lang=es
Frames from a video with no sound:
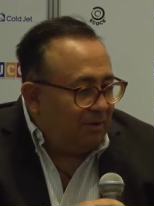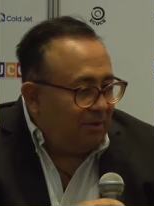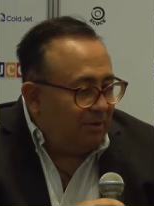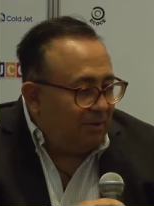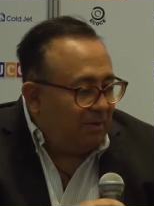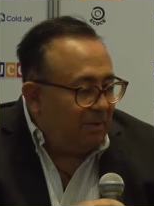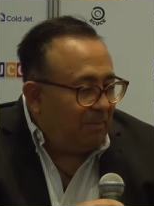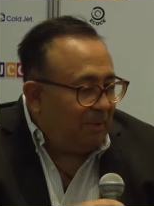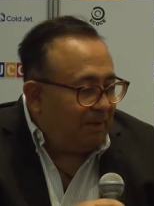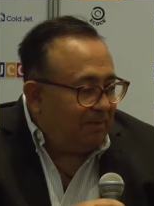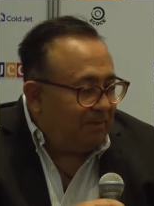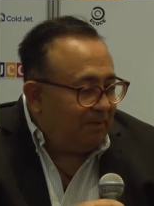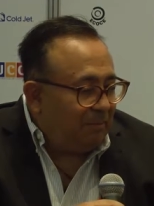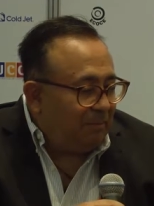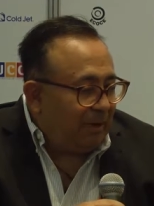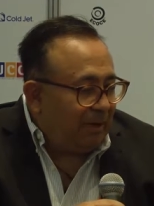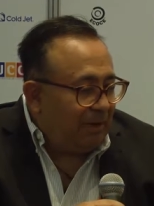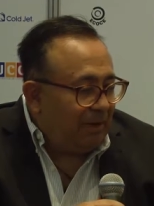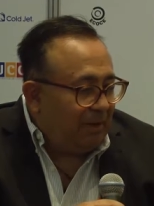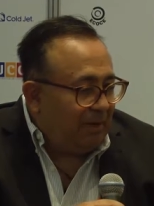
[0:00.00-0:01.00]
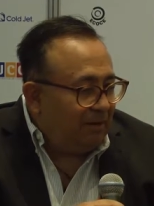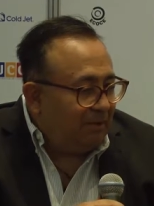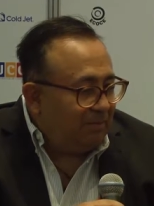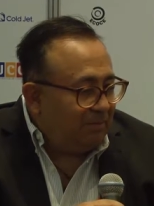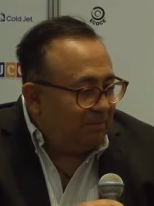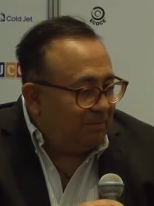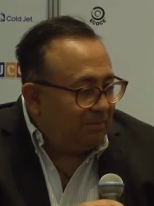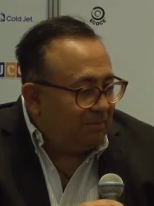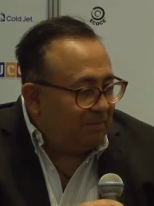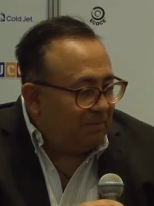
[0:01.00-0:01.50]
un envase pequeño
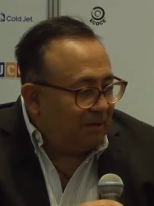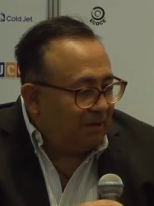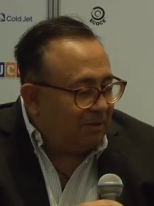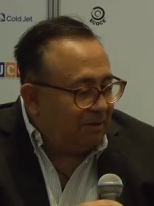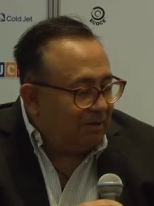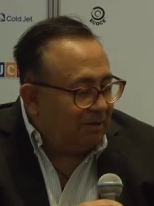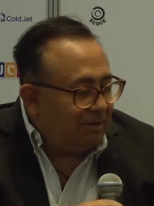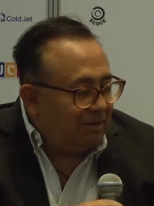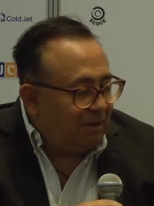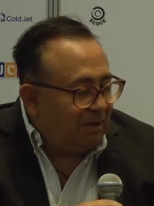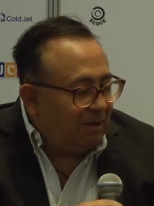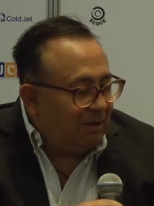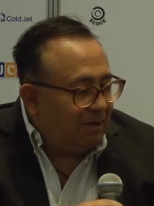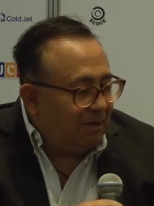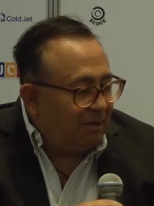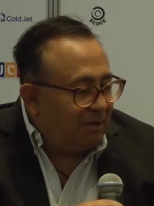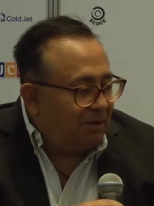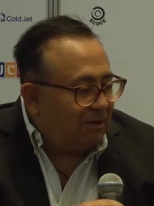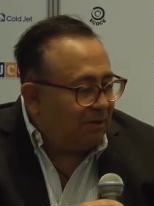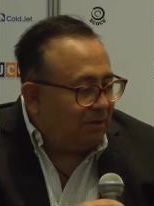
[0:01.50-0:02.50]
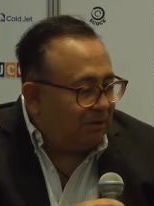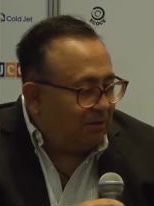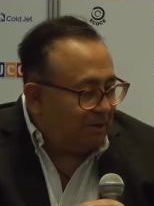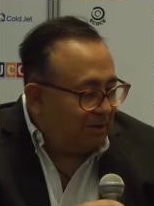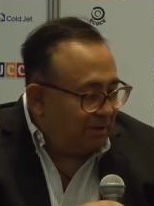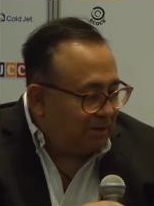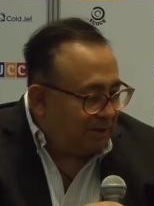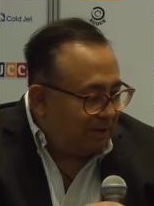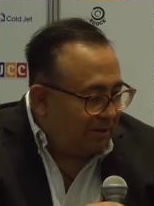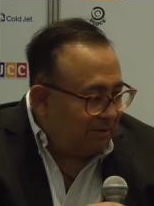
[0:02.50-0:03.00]
que contiene el
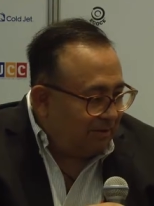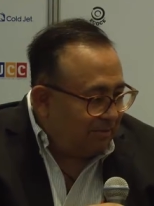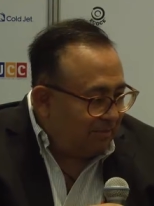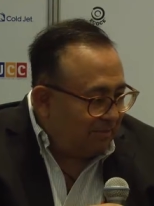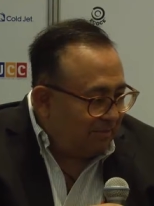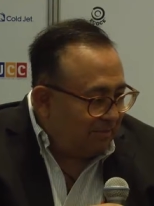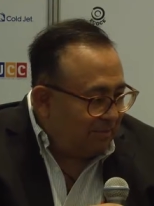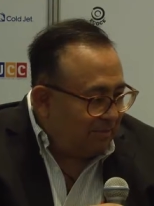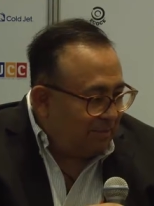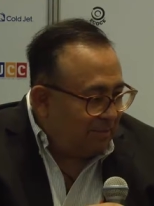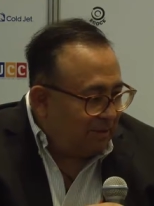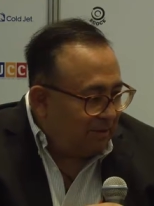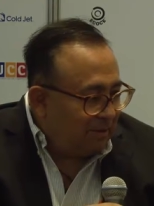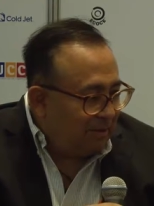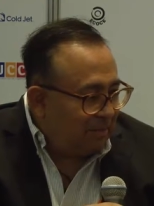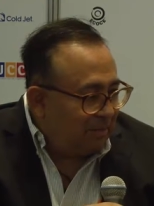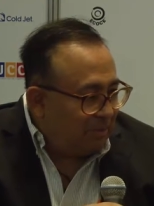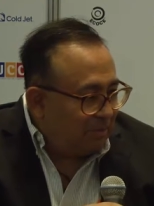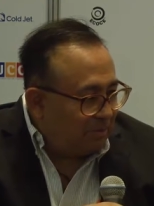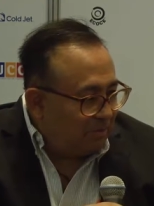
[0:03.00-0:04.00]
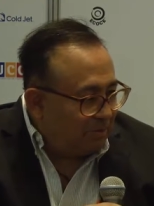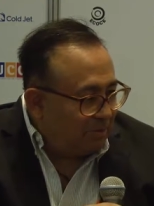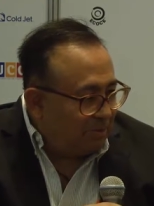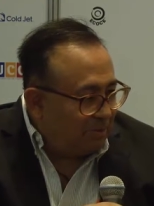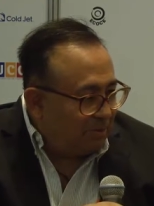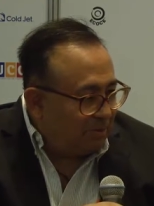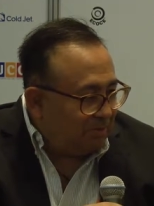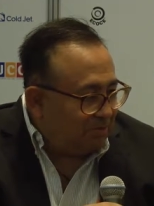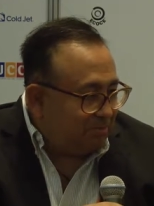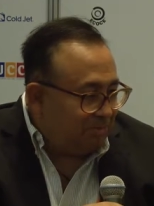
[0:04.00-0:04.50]
concentrado del
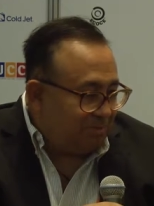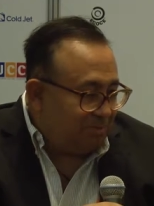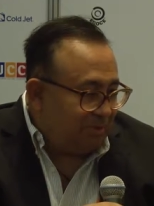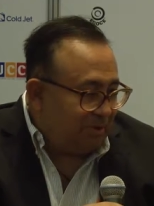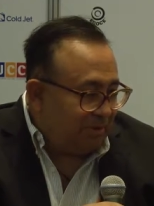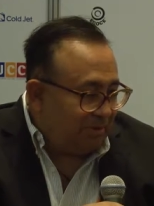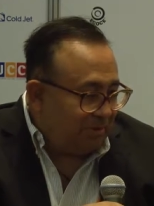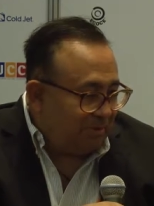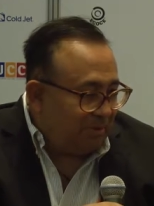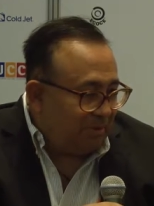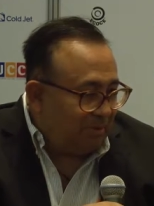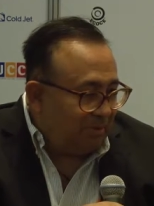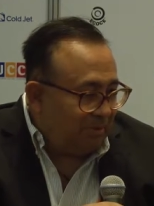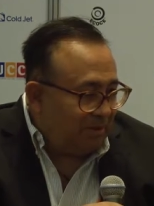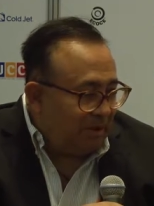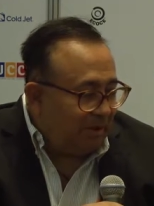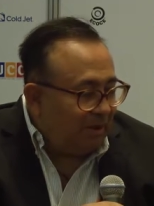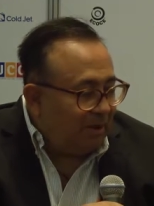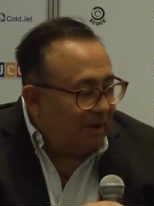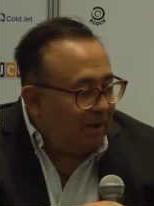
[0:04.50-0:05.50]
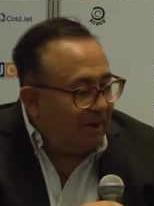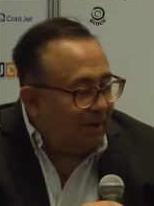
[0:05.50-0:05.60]
producto que vamos a poner